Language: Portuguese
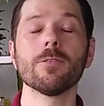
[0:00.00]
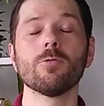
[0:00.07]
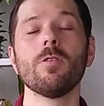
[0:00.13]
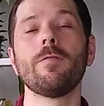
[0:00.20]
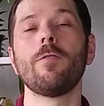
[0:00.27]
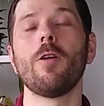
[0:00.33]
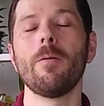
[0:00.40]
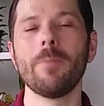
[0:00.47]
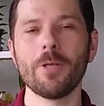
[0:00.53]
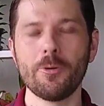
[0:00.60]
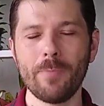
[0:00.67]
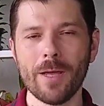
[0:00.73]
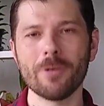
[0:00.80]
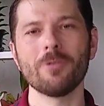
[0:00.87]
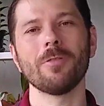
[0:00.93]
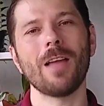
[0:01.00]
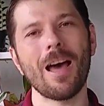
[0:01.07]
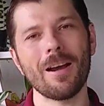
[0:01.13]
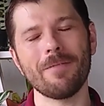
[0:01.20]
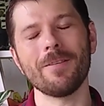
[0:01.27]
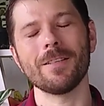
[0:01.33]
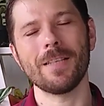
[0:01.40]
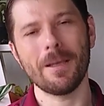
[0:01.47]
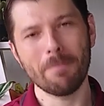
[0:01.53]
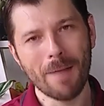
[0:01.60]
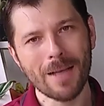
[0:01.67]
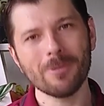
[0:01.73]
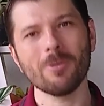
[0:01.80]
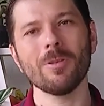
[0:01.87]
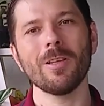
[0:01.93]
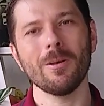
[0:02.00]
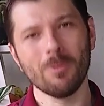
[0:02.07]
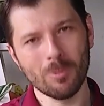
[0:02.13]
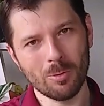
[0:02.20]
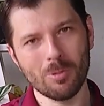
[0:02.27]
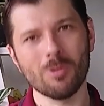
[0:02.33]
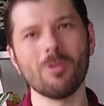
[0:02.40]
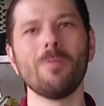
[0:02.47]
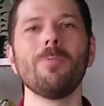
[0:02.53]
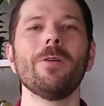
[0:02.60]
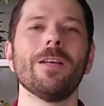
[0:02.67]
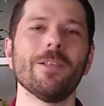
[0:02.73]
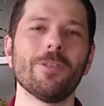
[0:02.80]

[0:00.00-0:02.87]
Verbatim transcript: a sua forma de me ajudar a fazer mais conteúdos como